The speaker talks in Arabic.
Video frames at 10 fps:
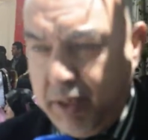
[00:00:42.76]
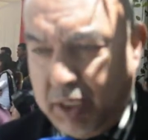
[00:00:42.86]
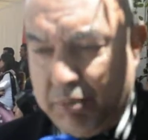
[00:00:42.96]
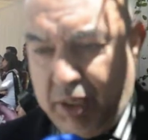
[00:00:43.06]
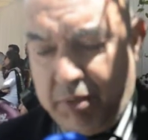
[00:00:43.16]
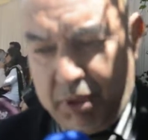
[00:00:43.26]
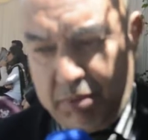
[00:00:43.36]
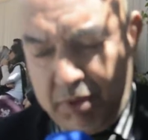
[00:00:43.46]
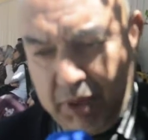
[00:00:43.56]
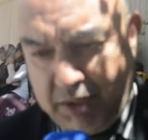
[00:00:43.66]
كما
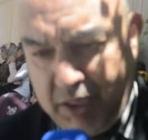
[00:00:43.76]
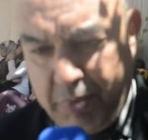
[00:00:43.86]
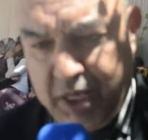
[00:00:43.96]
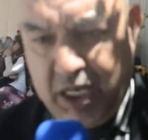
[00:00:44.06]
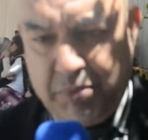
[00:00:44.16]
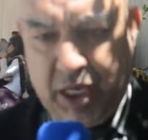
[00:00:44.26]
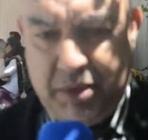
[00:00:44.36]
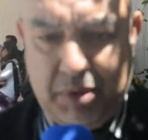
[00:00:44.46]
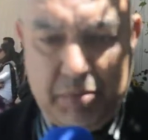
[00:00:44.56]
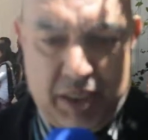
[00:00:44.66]
بهذا التعبير اللي
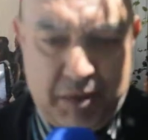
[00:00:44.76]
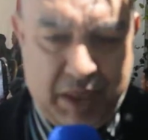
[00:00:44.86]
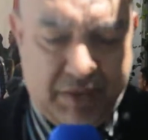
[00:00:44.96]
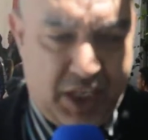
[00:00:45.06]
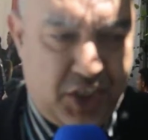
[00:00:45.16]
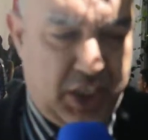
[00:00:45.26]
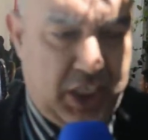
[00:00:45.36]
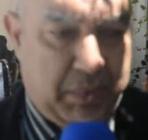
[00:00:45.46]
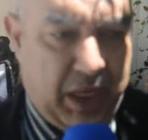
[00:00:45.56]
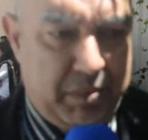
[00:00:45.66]
بغى المزاجي
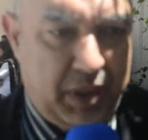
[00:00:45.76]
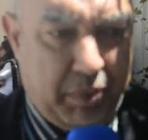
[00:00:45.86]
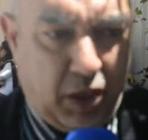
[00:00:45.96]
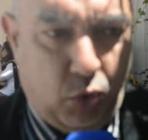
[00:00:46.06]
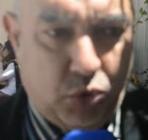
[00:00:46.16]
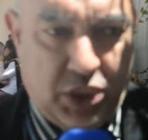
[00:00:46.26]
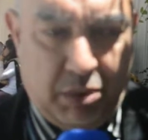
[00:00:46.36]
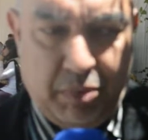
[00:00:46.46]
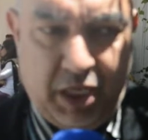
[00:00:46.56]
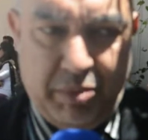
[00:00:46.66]
اللي بغى يبلغوا
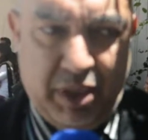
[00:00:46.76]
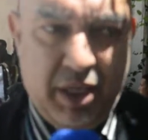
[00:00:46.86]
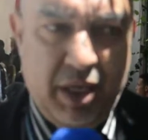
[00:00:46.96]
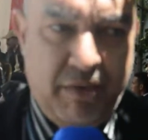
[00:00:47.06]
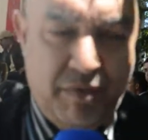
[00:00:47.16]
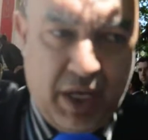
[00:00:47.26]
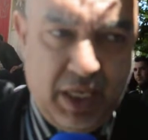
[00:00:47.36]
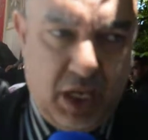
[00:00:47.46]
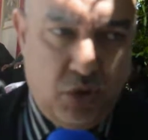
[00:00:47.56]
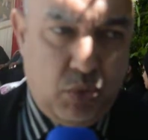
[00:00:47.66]
الشعب المغربي
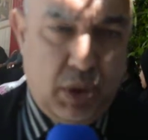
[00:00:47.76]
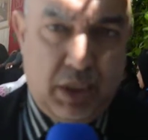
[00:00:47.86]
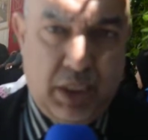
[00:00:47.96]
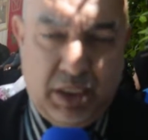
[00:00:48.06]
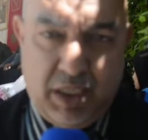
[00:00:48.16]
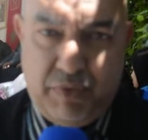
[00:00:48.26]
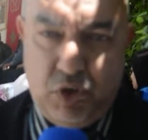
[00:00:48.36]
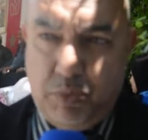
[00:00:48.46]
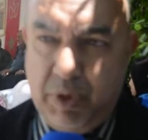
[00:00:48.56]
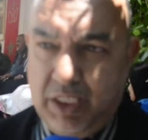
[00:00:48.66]
فنحن
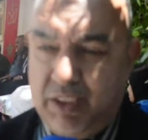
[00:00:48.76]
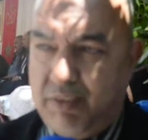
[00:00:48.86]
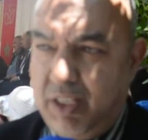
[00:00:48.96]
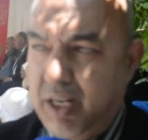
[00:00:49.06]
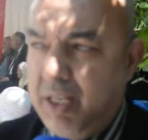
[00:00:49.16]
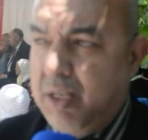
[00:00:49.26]
نحتفل بهذه السنه